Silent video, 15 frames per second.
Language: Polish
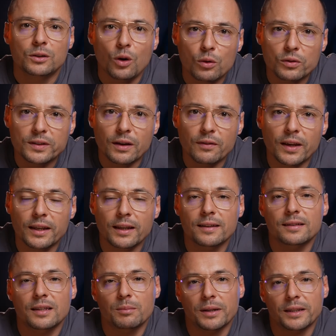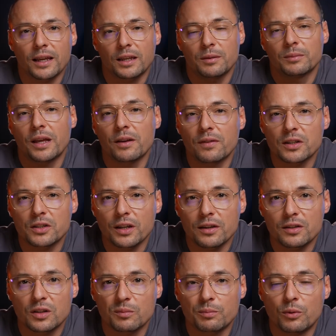To ustawienie jest chyba takim
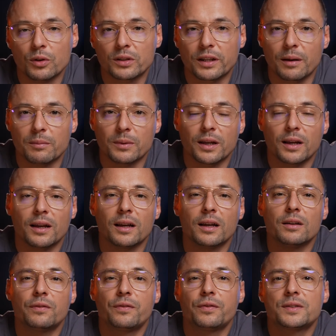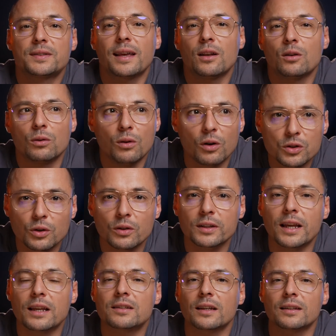najważniejszym punktem e, w celu
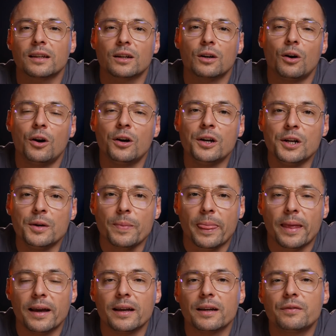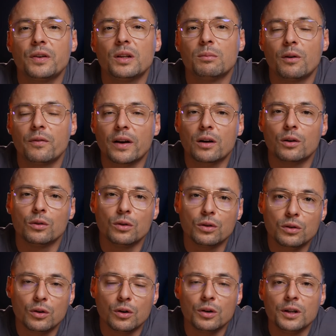osiągnięcia tego e, filmowego
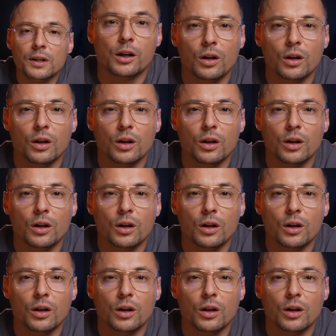looku.